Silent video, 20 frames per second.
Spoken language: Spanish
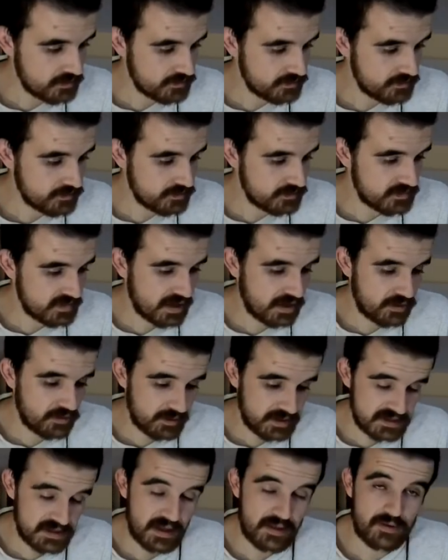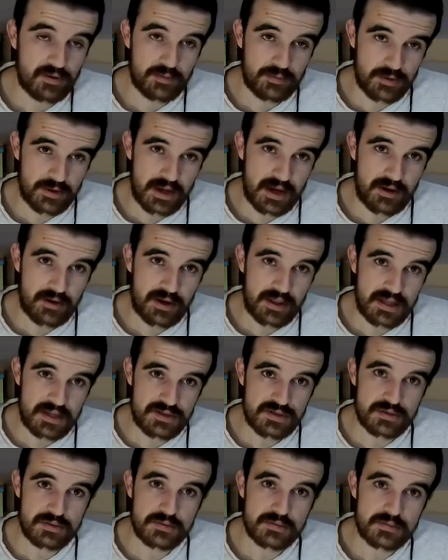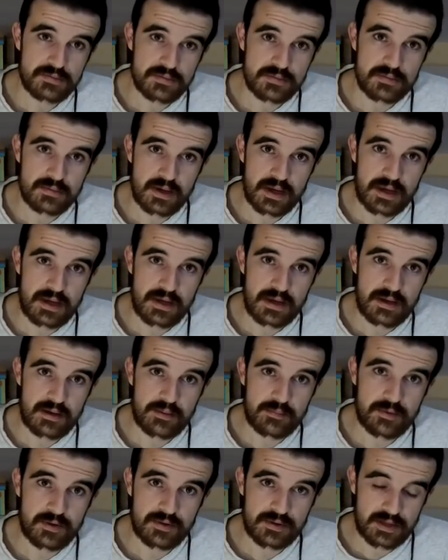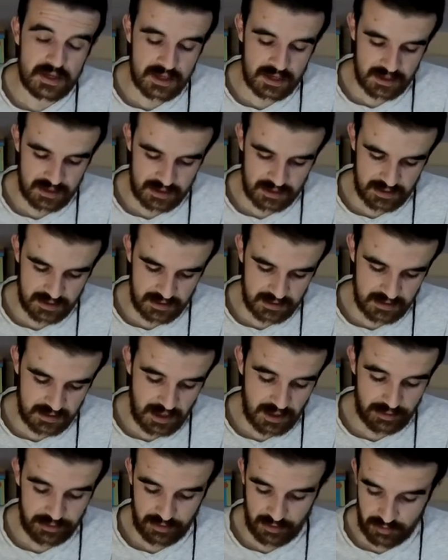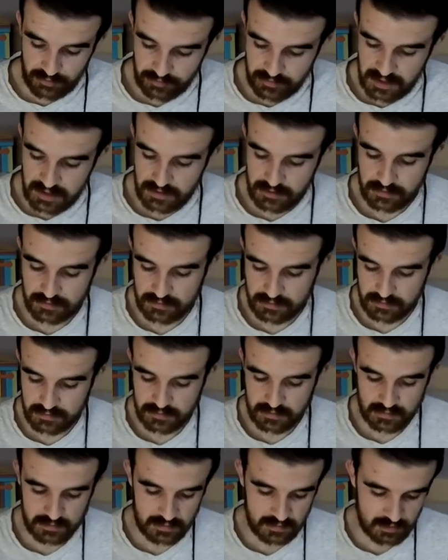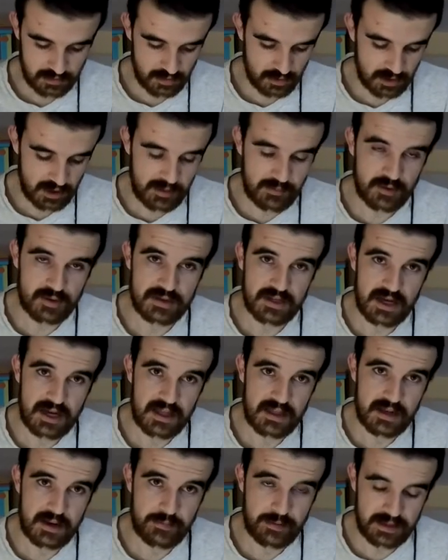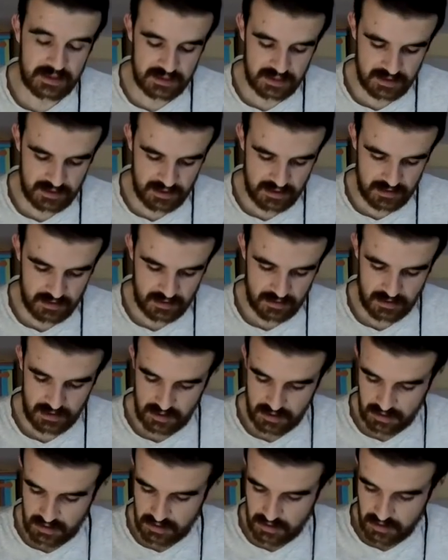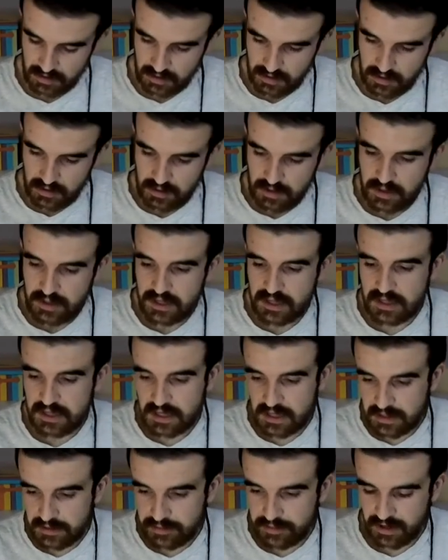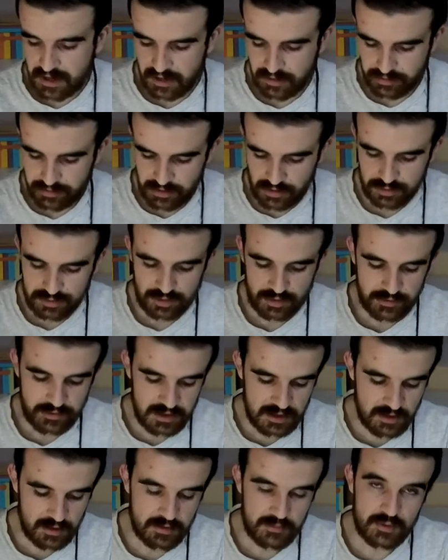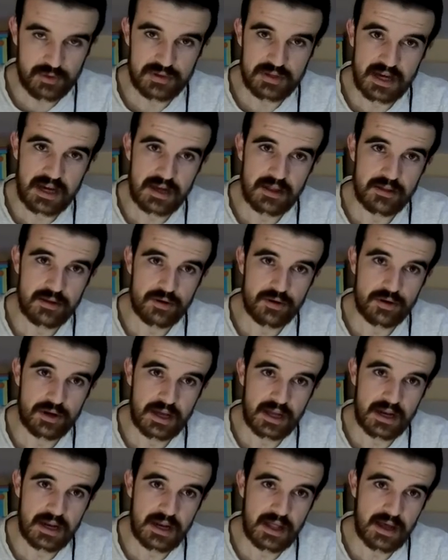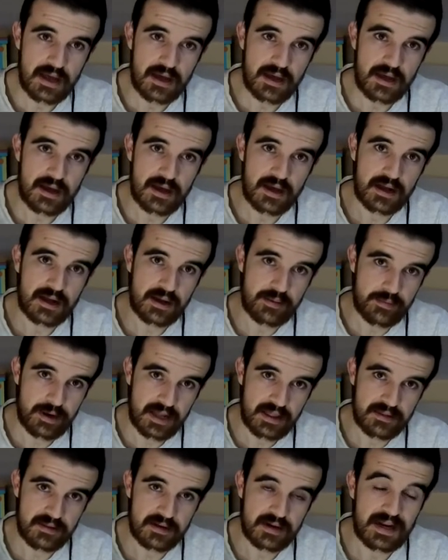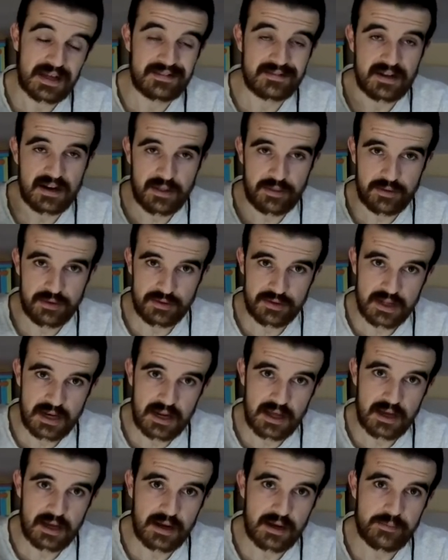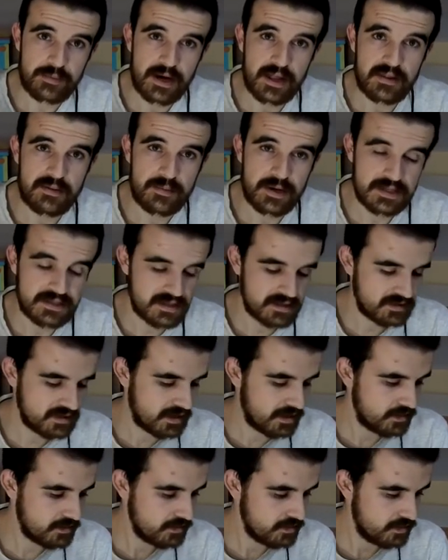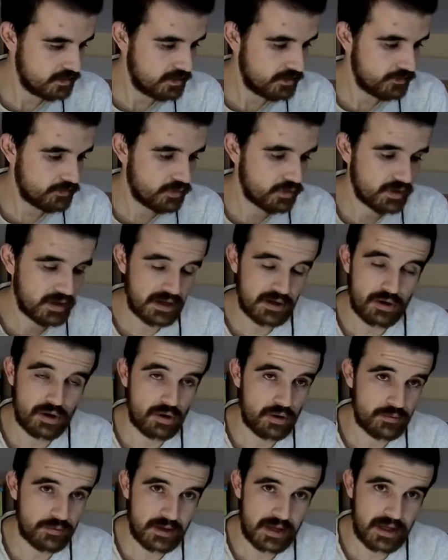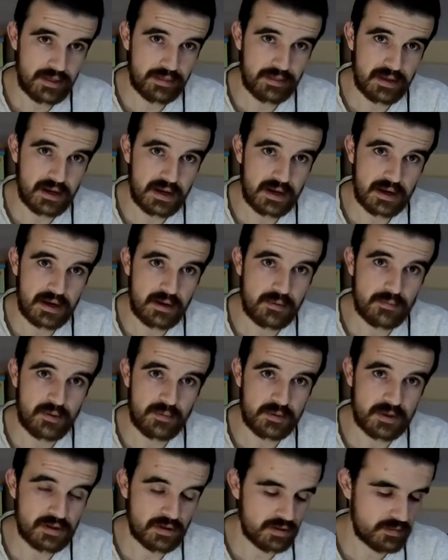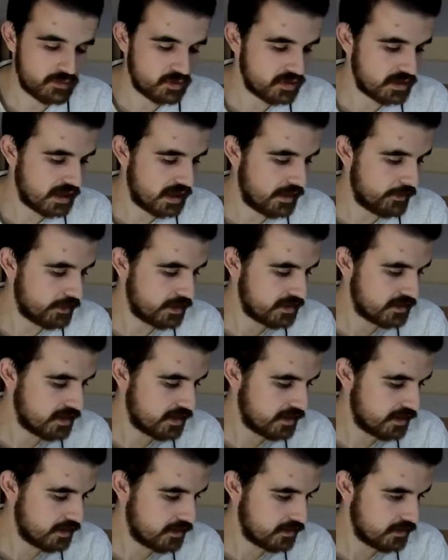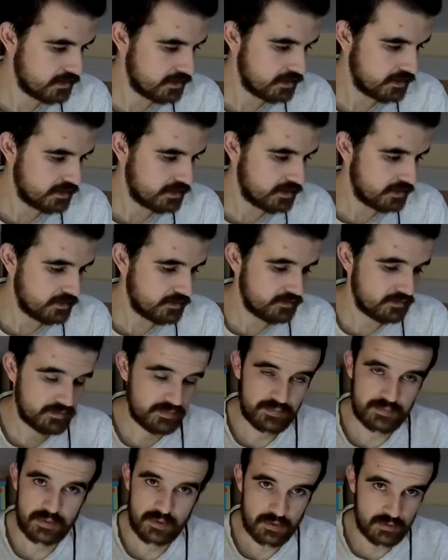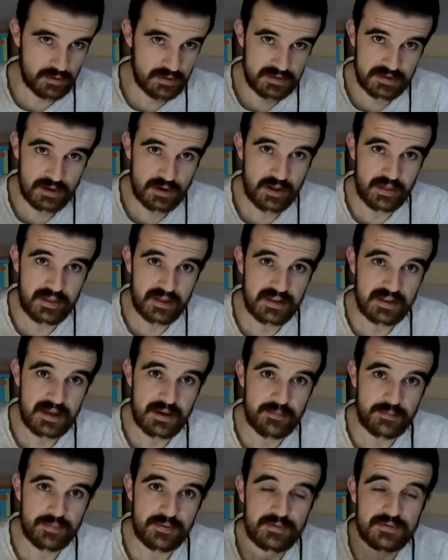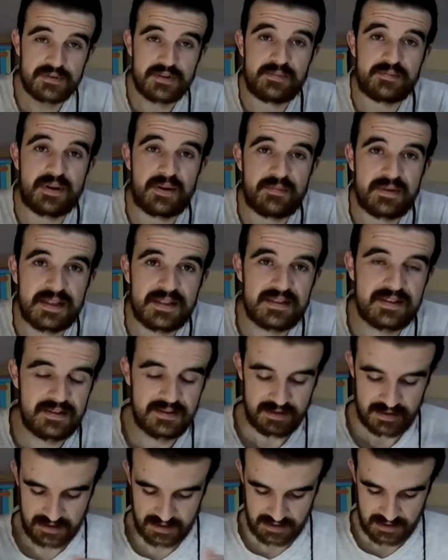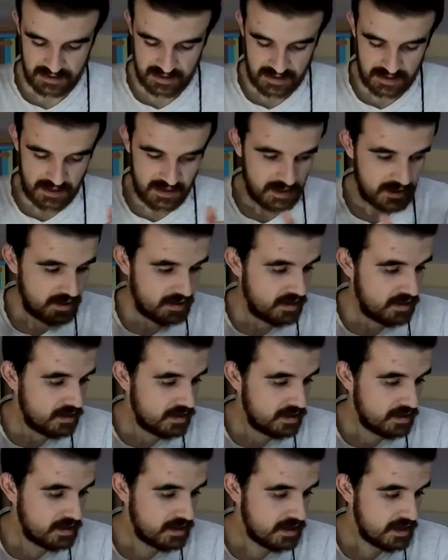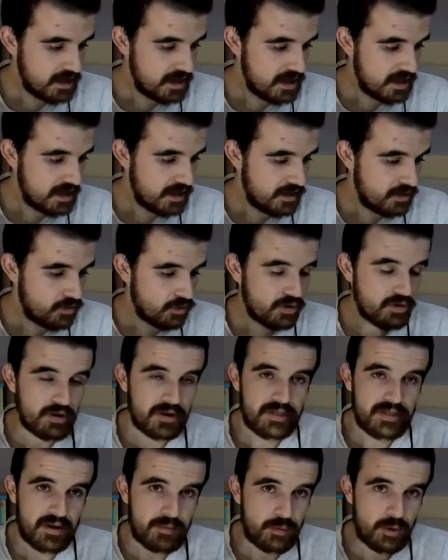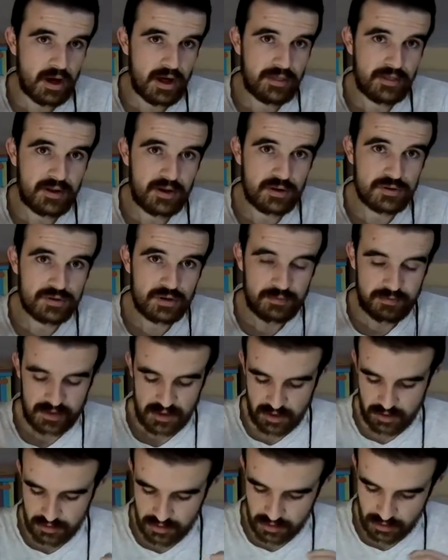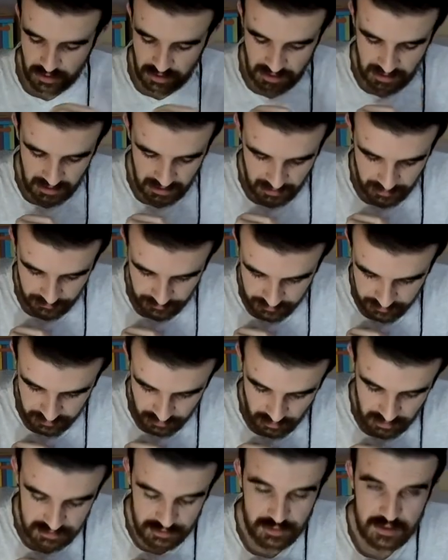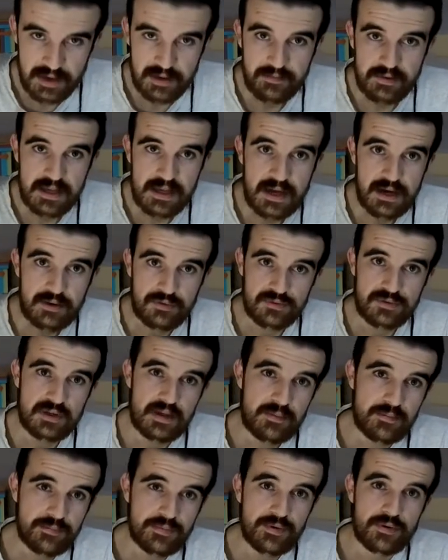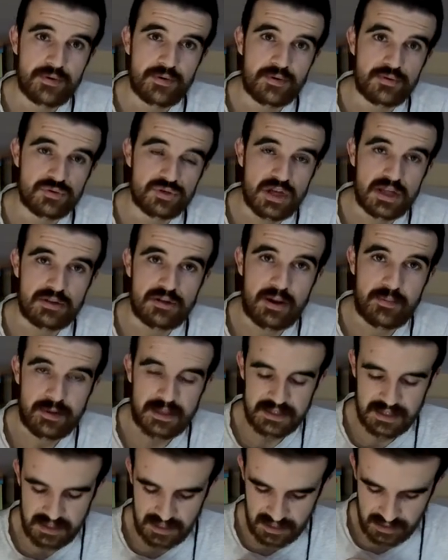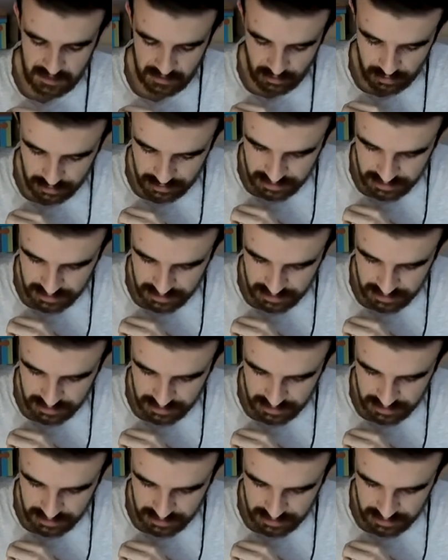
mm, tengo pensado como ya os he dicho eh, montar, hacer un vídeo con el montaje de la pantalla y quizás hacer otro vídeo del montaje de lo que es la cámara la instalación de la cámara de marcha atrás porque no lo voy a hacer en el momento de montar la pantalla por cuestiones de tiempo simplemente y luego quizás pues hacer otro vídeo de lo que es el cuando lleve ya un tiempo usando la pantalla en el